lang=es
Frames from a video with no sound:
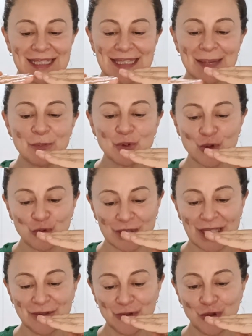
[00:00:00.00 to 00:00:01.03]
estamos con
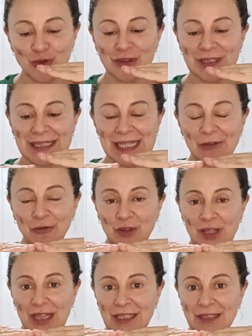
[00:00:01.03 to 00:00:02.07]
tanto
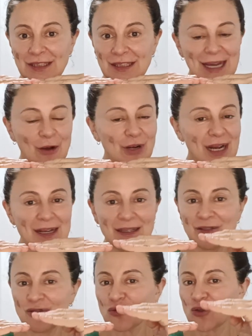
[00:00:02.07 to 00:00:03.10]
déficit que ahora
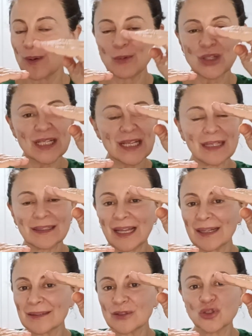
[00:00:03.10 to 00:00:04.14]
nos lo vamos a
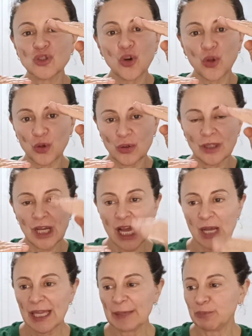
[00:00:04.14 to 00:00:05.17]
saltar todo,
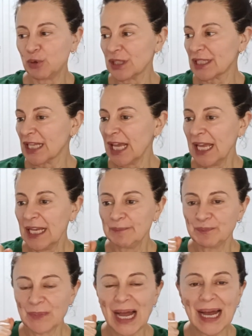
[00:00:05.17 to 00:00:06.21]
pues
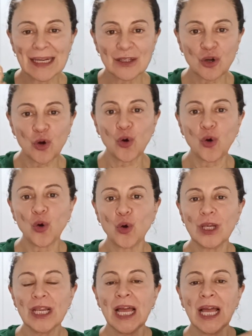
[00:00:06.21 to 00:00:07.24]
mm,
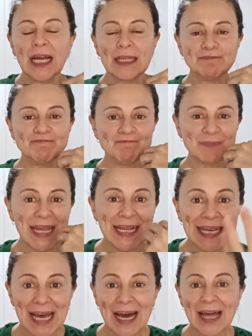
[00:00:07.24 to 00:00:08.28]
alcohol, mm,
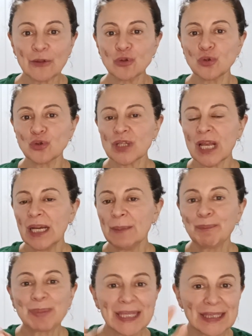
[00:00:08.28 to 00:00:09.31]
helados,
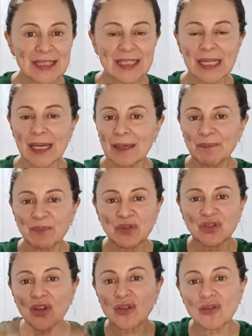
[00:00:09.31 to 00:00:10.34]
pizza,
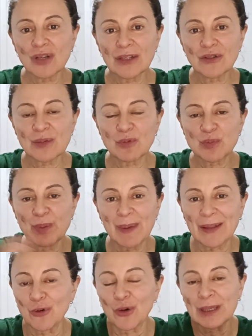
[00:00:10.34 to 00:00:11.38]
todo lo que nos hemos
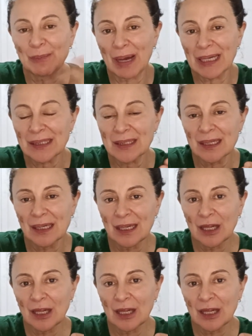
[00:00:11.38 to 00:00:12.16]
privado y más